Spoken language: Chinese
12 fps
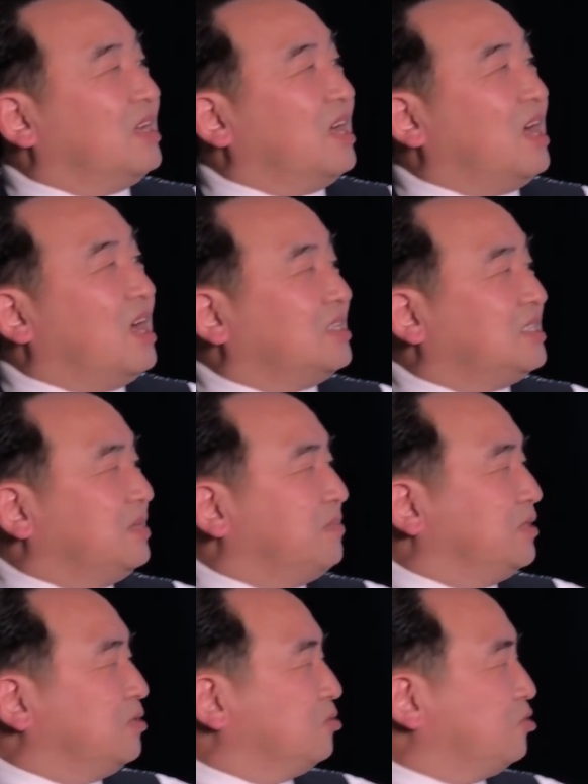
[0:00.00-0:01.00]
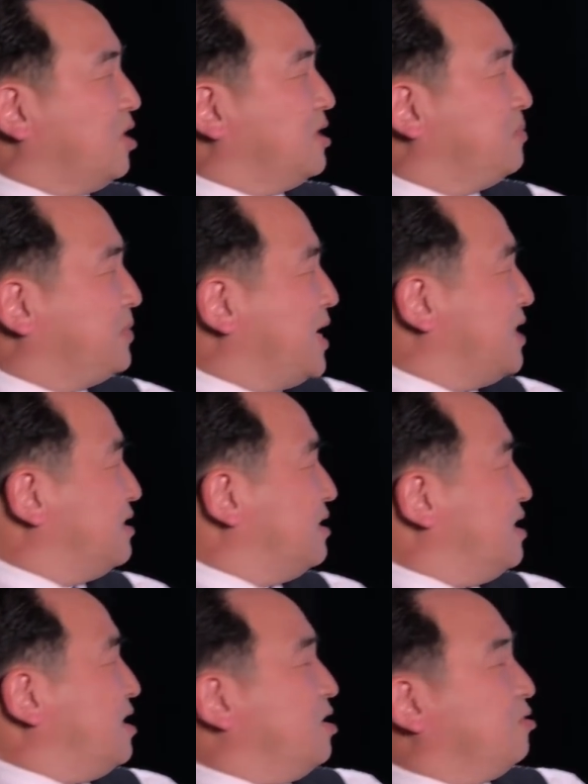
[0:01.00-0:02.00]
啊，基本就全是骗子。
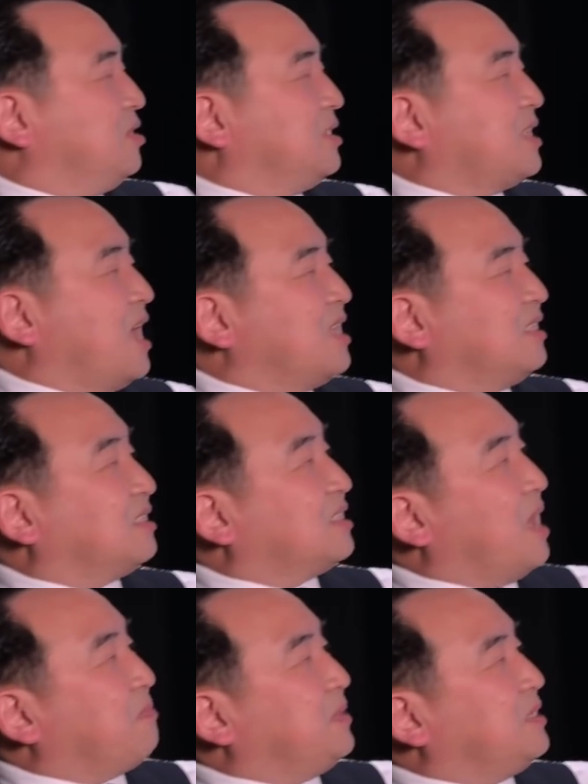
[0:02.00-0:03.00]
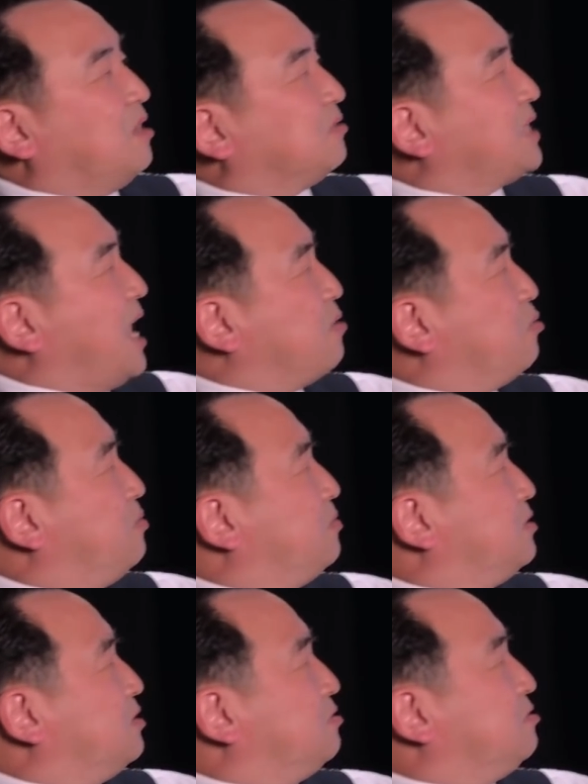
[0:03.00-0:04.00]
所以他他比较大规
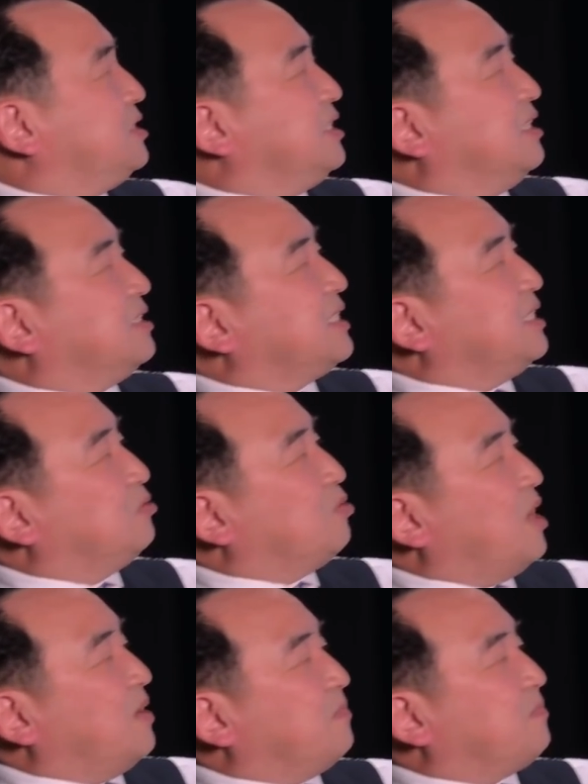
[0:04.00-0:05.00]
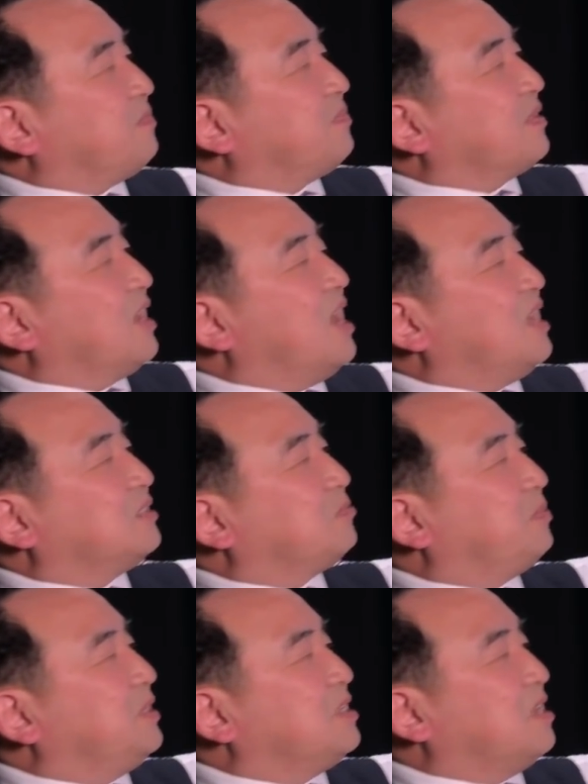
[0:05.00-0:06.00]
模的写了这一段，啊，
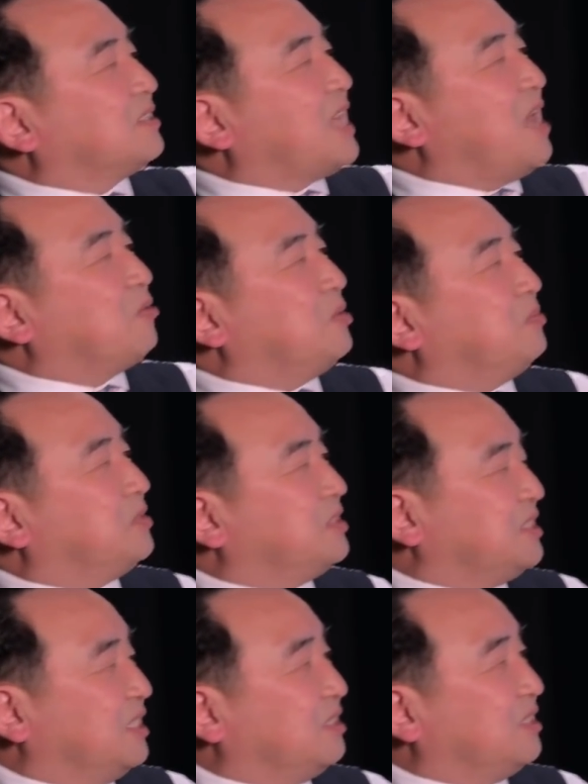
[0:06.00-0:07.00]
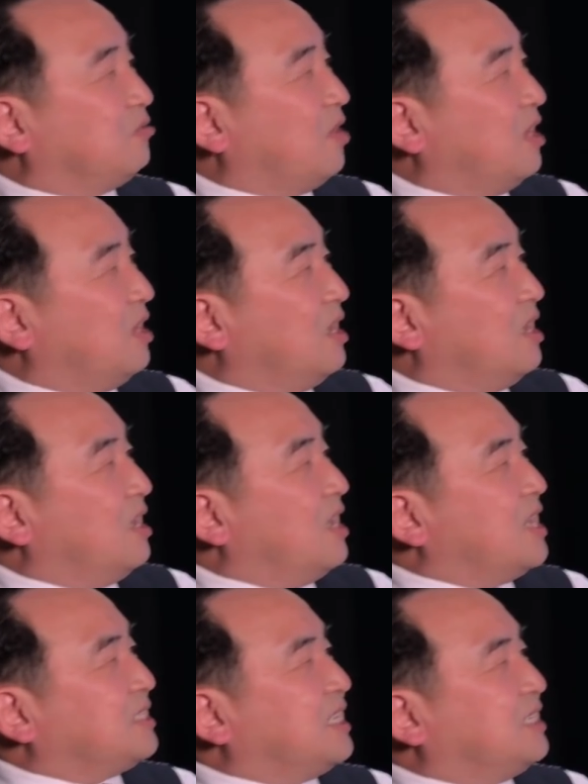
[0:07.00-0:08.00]
比较大规模的写这段，
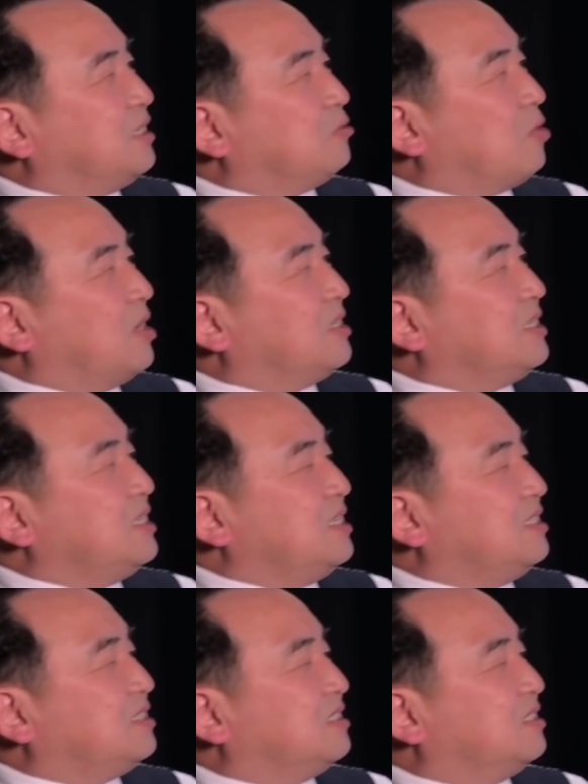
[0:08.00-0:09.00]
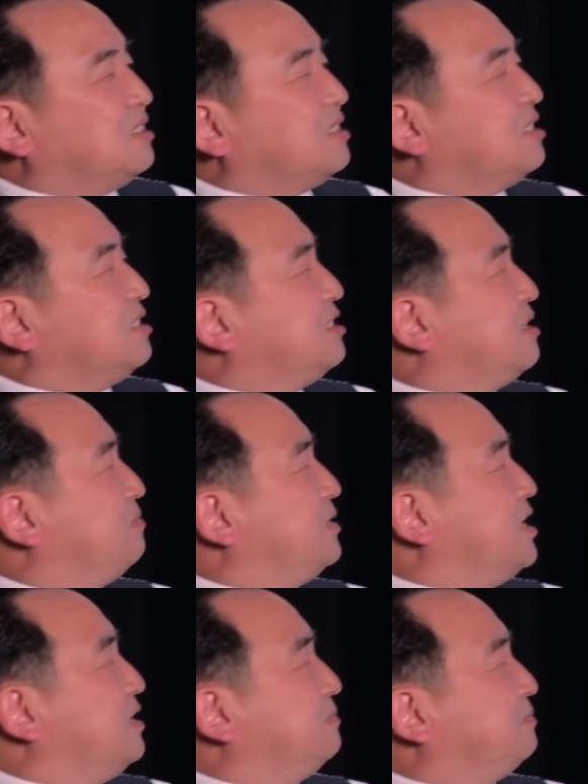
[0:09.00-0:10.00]
他写这段的意思是什么
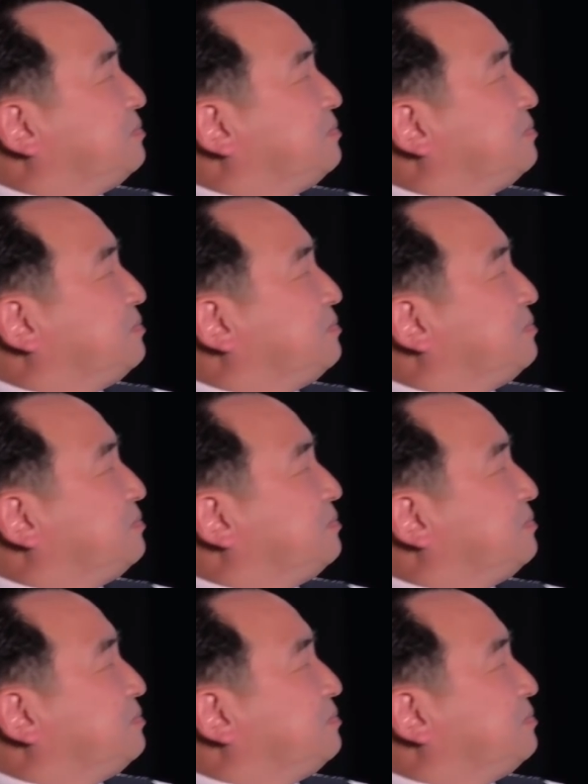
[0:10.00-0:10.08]
呢？